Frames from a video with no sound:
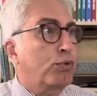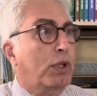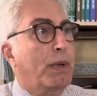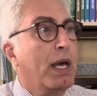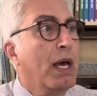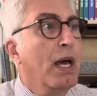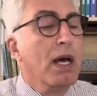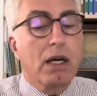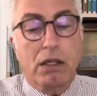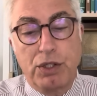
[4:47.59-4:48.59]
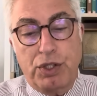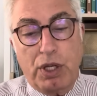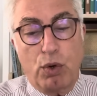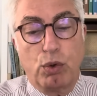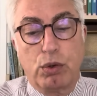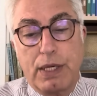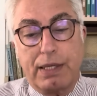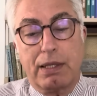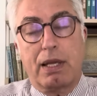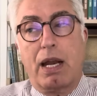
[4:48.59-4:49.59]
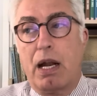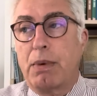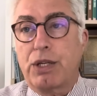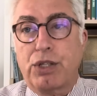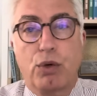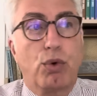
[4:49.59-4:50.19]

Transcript: Bu tabi Kılıçdaroğlu nasıl genel başkan